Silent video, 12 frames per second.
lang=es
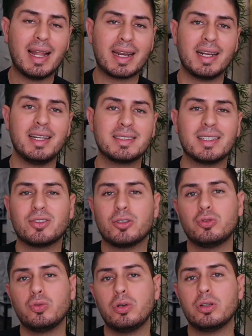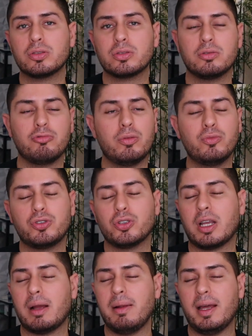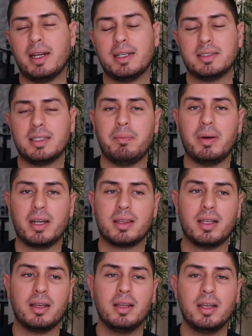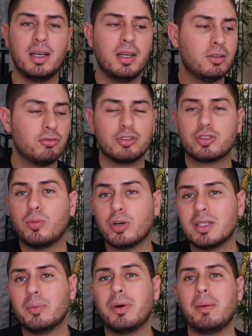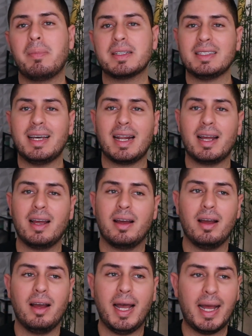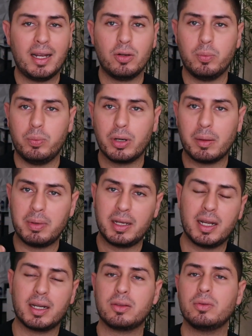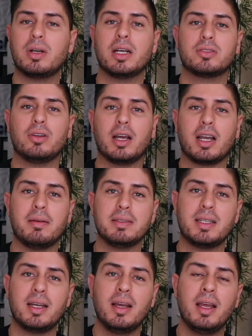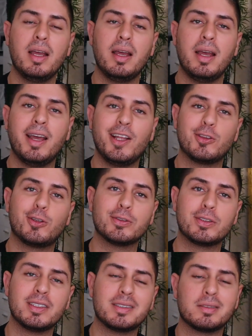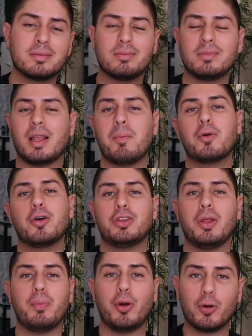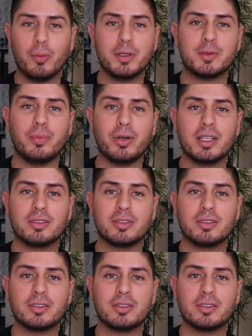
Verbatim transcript: La realidad es que son nulos, no hay mucho que hablar en esta parte, no es como que te pueda pasar algo por aplicarte un casco en la cabeza. Entonces, Tampoco te preocupes por